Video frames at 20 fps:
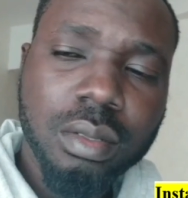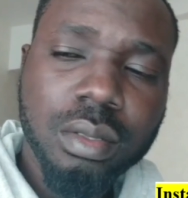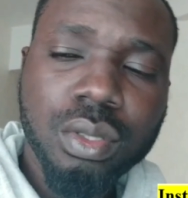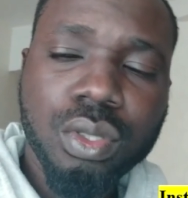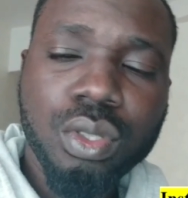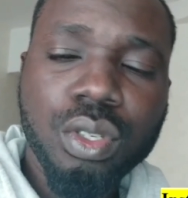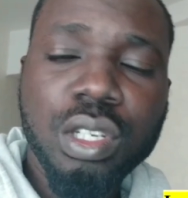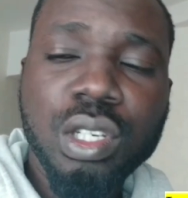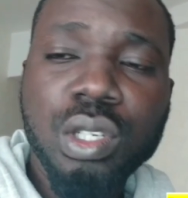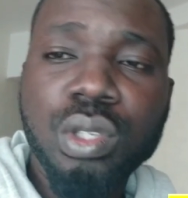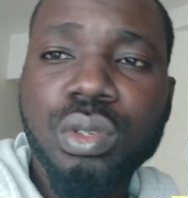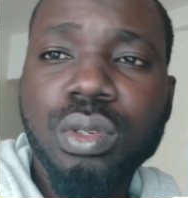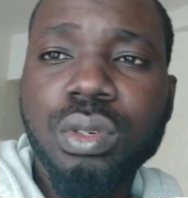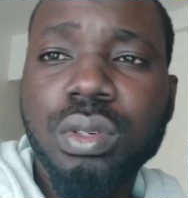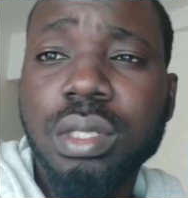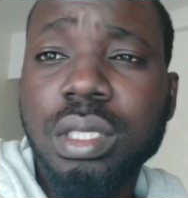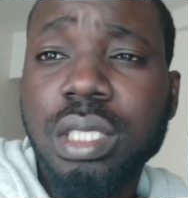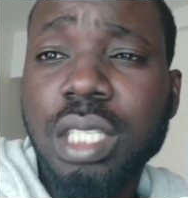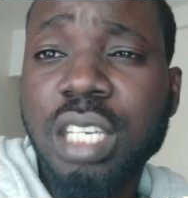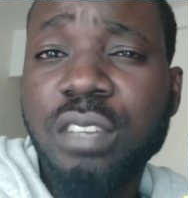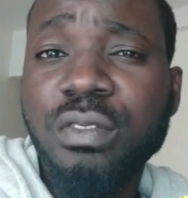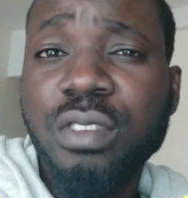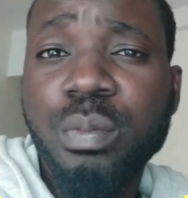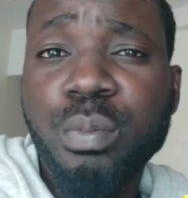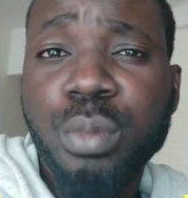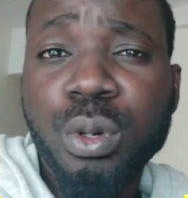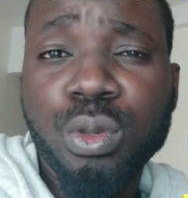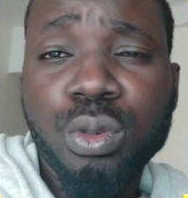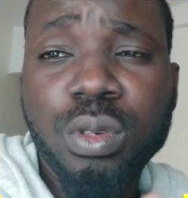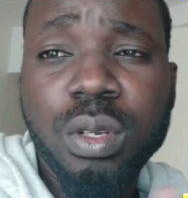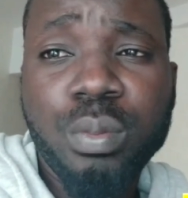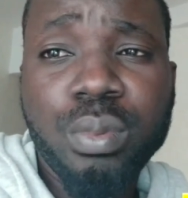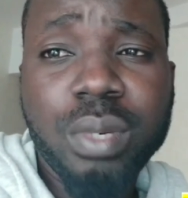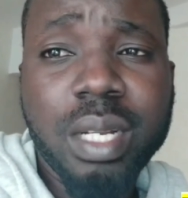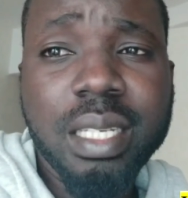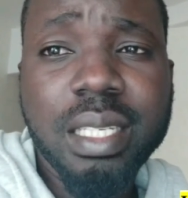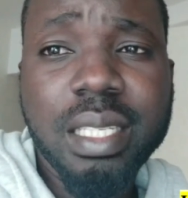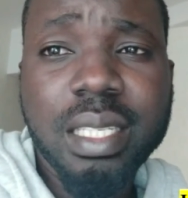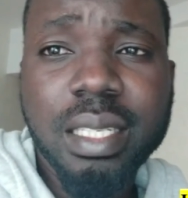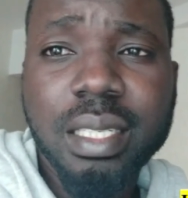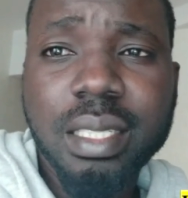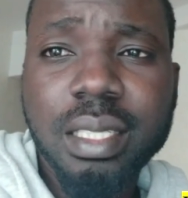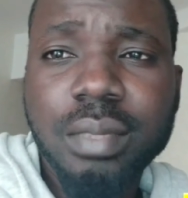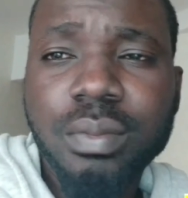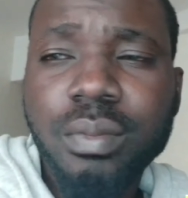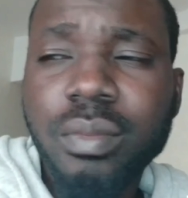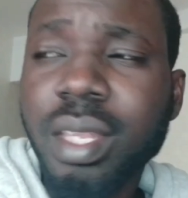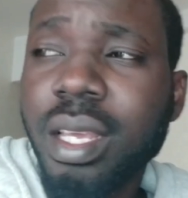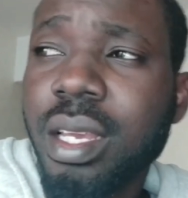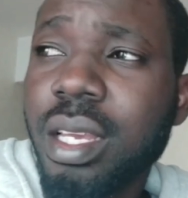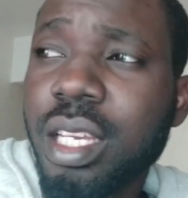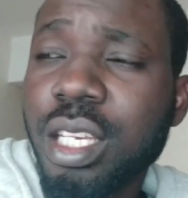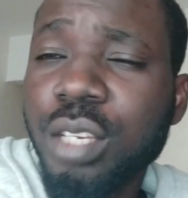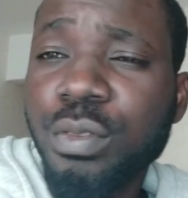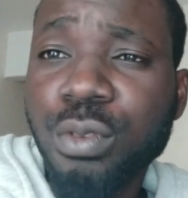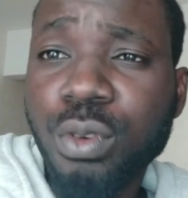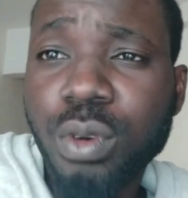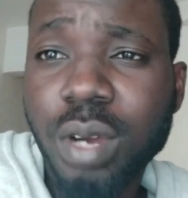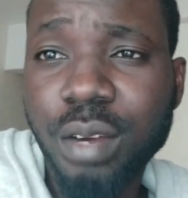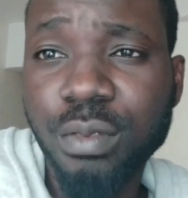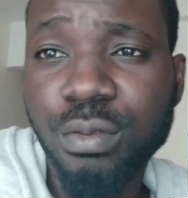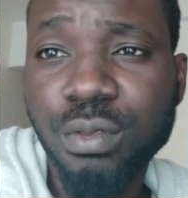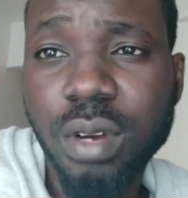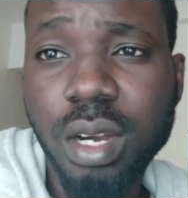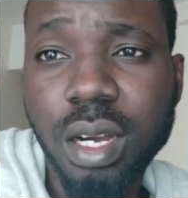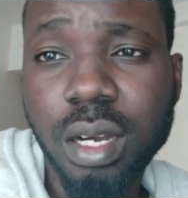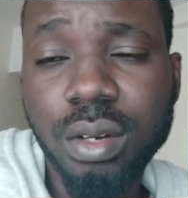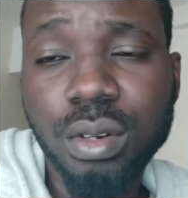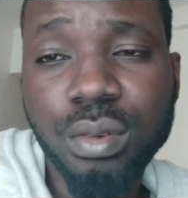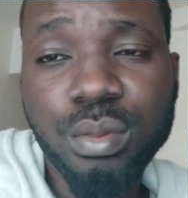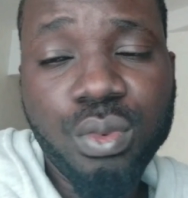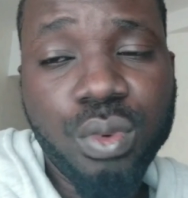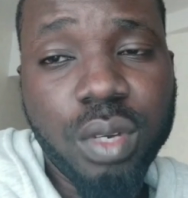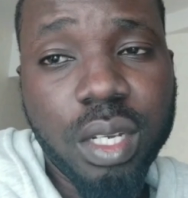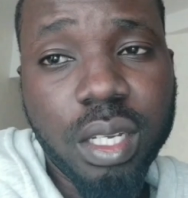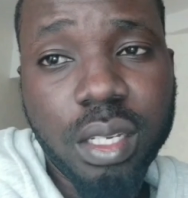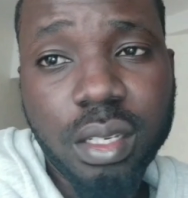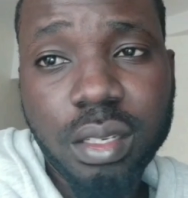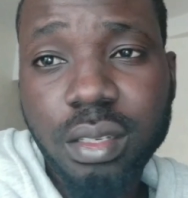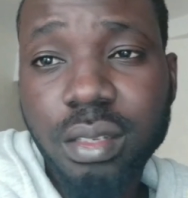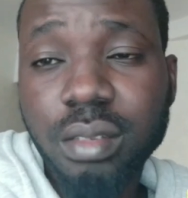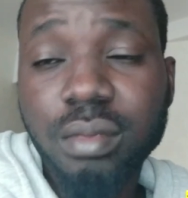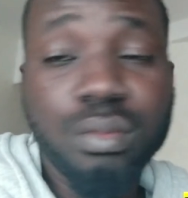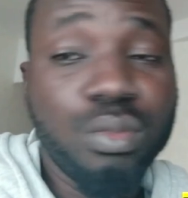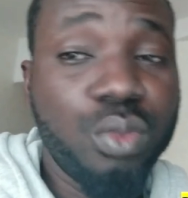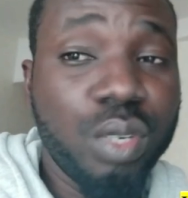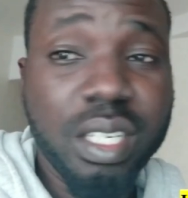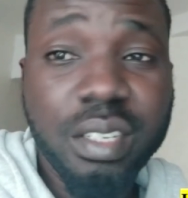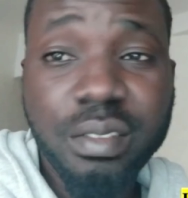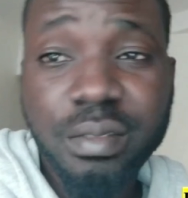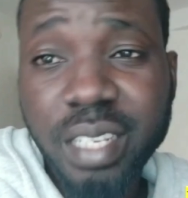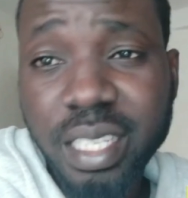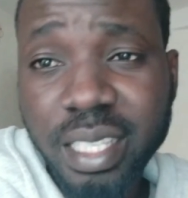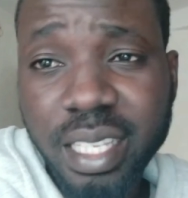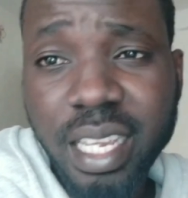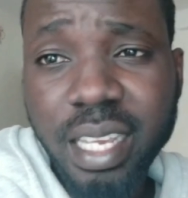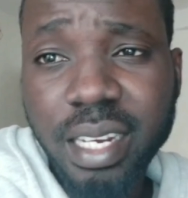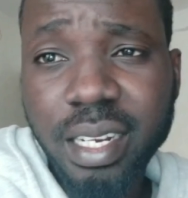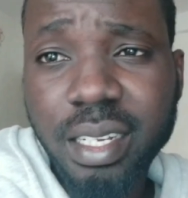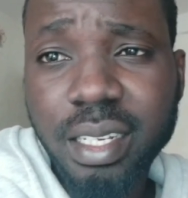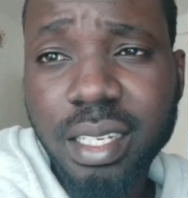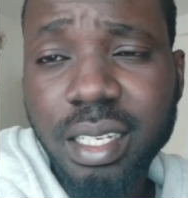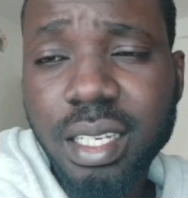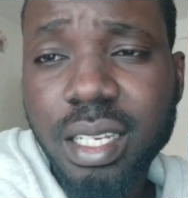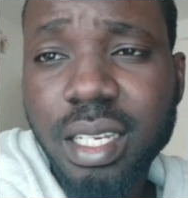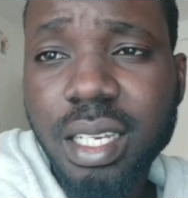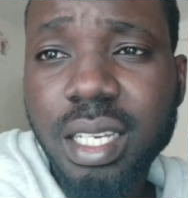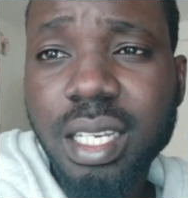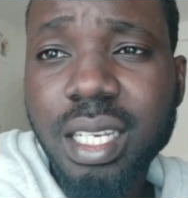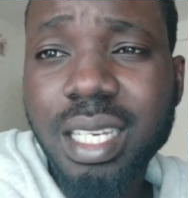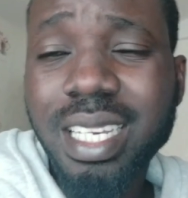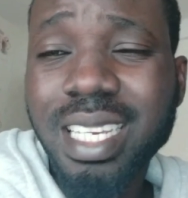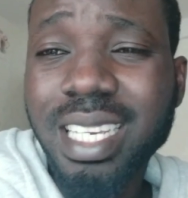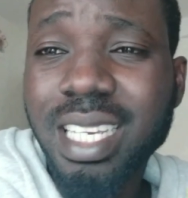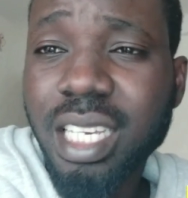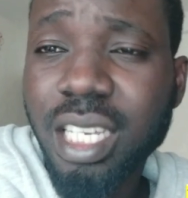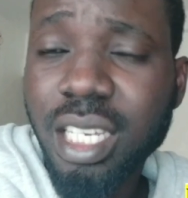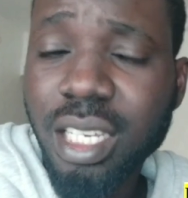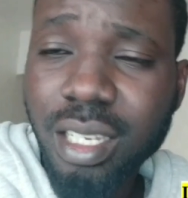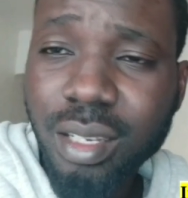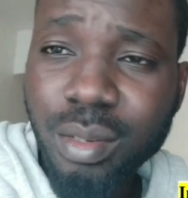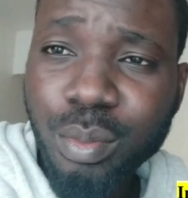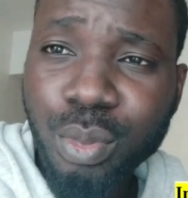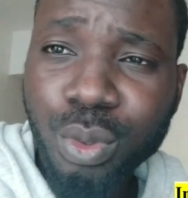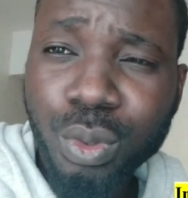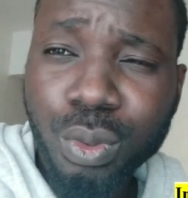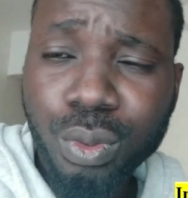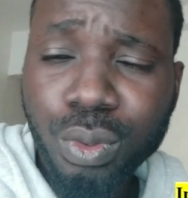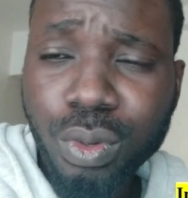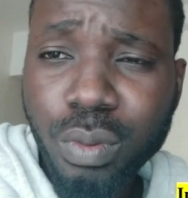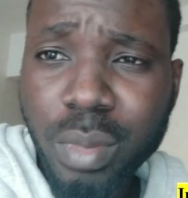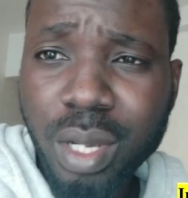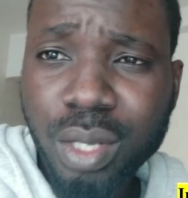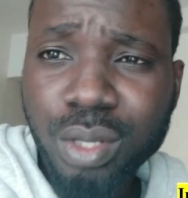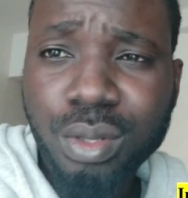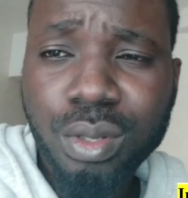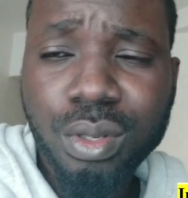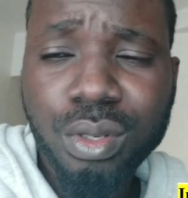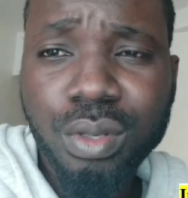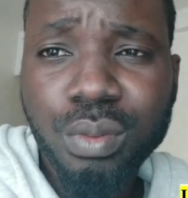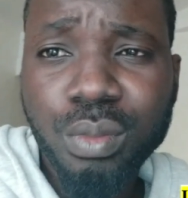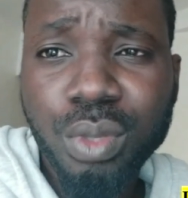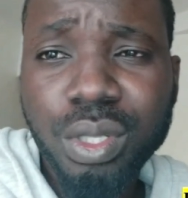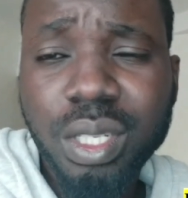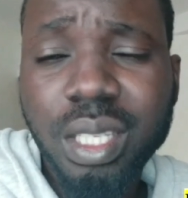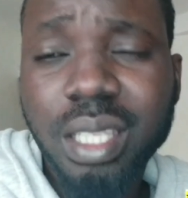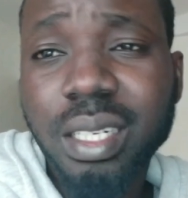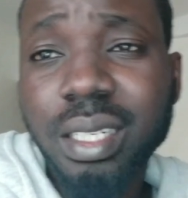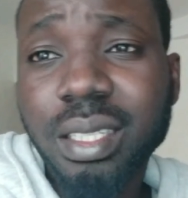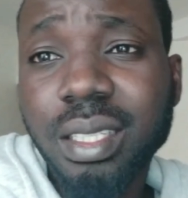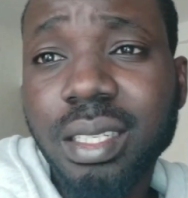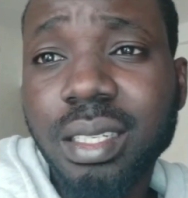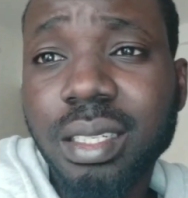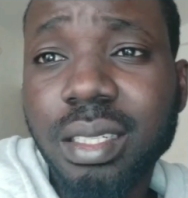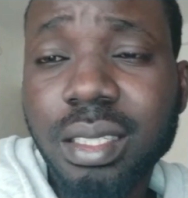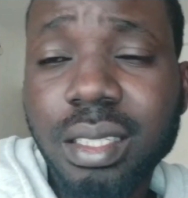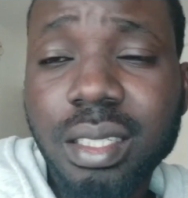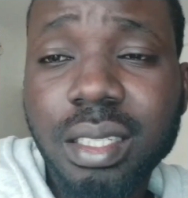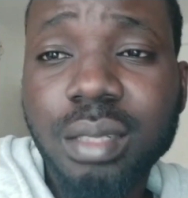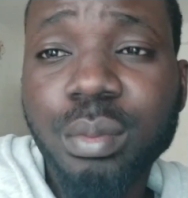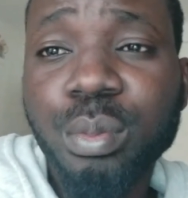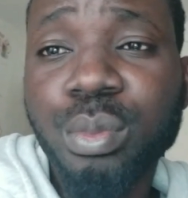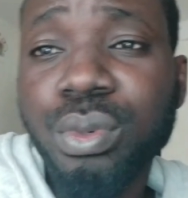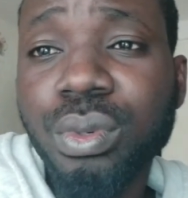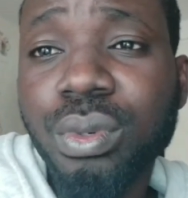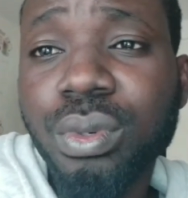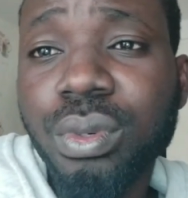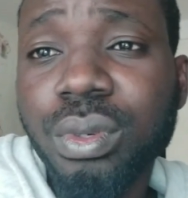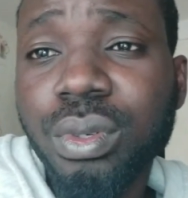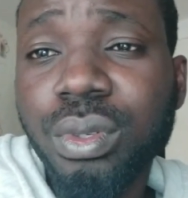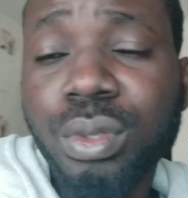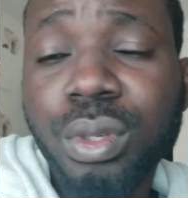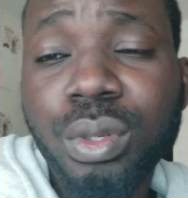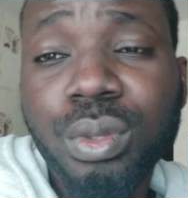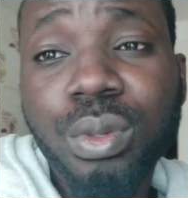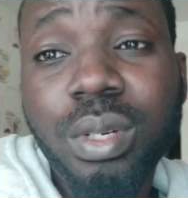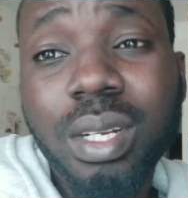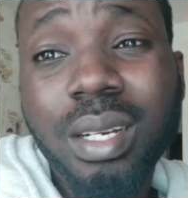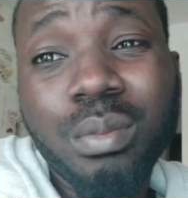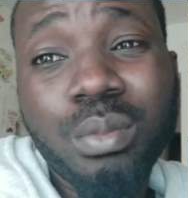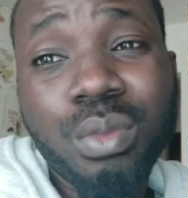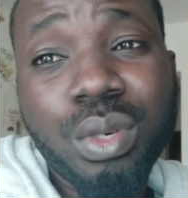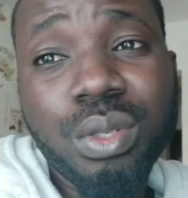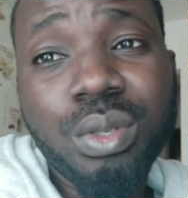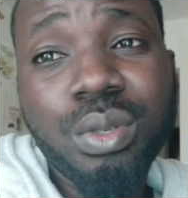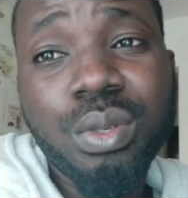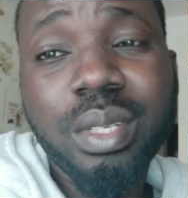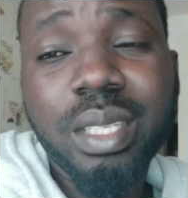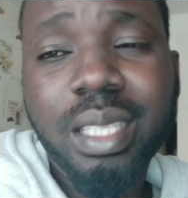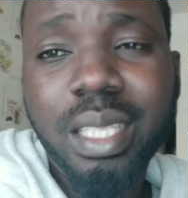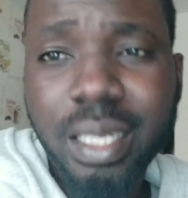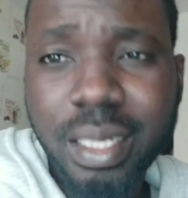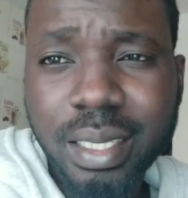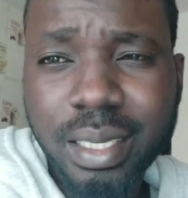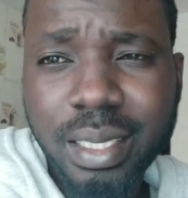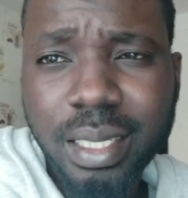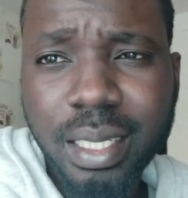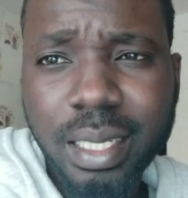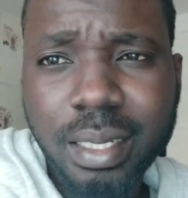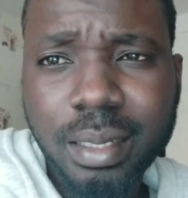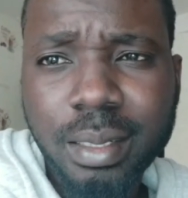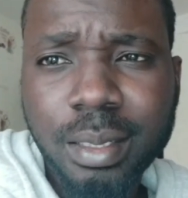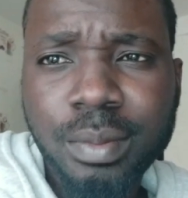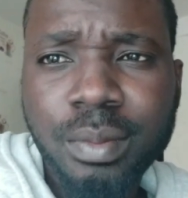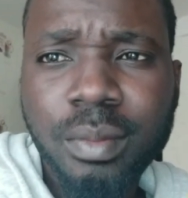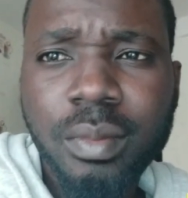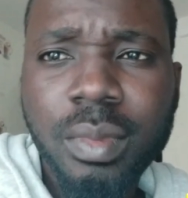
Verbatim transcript: ceux qui, sont, ceux qui veulent postuler pour la licence, il faut avoir au moins moins de 21 ans, et pour le master, moins de 30 ans, et pour le doctorat, moins de 35 ans.